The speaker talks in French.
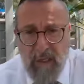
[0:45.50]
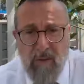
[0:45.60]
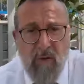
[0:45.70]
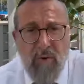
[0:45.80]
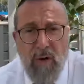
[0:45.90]

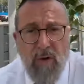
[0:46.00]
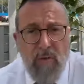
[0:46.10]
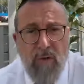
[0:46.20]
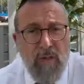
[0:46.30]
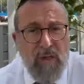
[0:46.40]
Vous êtes
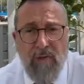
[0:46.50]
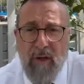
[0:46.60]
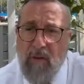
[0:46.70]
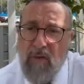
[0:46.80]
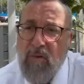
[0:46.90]
nombreux et nombreuses
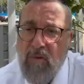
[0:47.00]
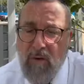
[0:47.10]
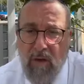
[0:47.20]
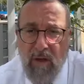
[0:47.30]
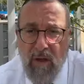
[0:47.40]
avec
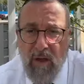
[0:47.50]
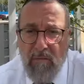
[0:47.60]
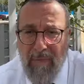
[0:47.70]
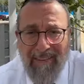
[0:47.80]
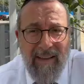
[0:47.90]
nous.
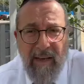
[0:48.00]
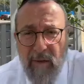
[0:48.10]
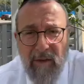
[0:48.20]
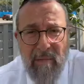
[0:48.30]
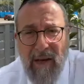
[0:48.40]

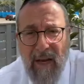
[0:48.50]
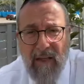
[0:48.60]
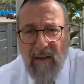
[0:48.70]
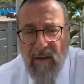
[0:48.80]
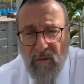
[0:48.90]
Mettez les noms des
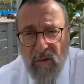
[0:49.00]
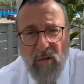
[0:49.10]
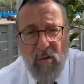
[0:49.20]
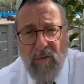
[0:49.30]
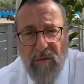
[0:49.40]
malades,
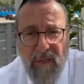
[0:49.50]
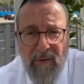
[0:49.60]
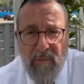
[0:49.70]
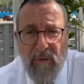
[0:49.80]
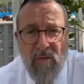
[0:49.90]
de ce que
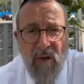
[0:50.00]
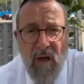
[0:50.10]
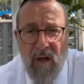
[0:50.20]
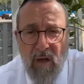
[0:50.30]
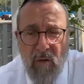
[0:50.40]
vous avez
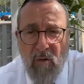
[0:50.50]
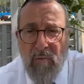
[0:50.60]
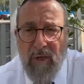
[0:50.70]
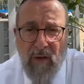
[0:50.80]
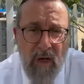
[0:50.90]
besoin,
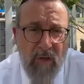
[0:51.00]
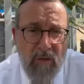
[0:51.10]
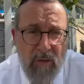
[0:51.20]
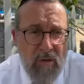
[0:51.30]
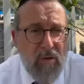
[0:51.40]
compris dans
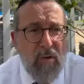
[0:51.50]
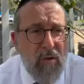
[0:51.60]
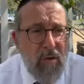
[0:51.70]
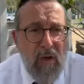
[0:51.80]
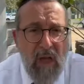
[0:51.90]
la journée
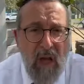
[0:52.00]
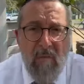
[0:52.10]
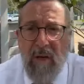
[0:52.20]
sur eux.